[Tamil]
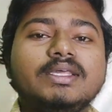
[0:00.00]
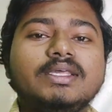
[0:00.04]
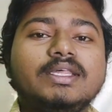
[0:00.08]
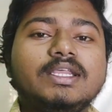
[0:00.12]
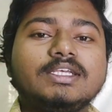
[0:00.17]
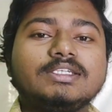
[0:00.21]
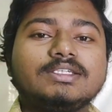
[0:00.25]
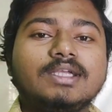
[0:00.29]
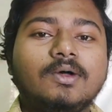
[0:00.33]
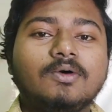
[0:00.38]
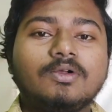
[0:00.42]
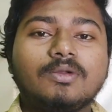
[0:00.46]

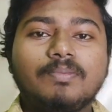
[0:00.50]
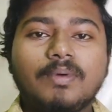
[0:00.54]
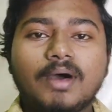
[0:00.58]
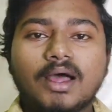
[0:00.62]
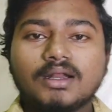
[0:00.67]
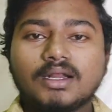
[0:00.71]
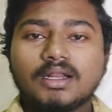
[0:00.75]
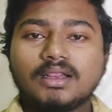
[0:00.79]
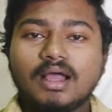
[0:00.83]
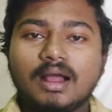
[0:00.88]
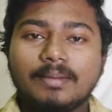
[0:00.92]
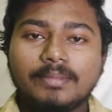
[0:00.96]
ஈரிஸ்டில் ஒரு
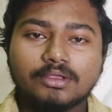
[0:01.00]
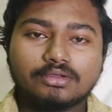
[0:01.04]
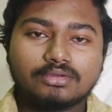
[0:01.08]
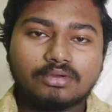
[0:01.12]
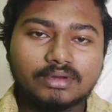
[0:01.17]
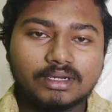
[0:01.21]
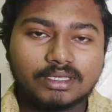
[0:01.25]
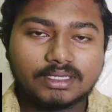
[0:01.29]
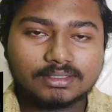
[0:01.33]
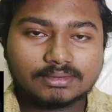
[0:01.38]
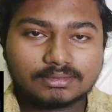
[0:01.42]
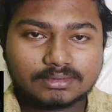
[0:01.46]
பார்ட் தான் அப்படின்னு
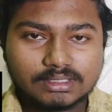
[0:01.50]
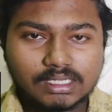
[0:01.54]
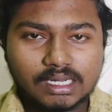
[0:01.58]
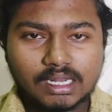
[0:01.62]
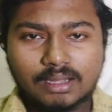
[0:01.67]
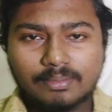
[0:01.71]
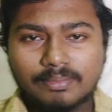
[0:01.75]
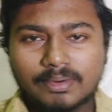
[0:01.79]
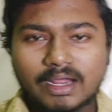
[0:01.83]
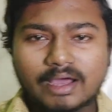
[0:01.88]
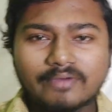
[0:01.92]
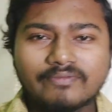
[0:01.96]
சொல்லி சில
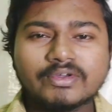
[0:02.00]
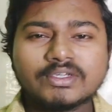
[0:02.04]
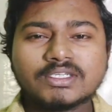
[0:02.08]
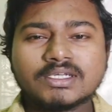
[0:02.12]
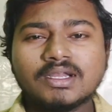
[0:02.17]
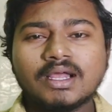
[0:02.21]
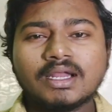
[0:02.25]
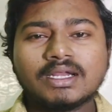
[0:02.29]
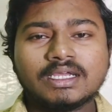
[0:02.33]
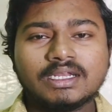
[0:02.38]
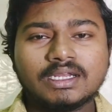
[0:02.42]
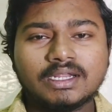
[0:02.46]

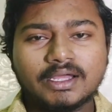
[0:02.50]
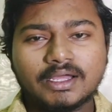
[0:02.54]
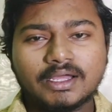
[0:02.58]
அஃபிஷியலான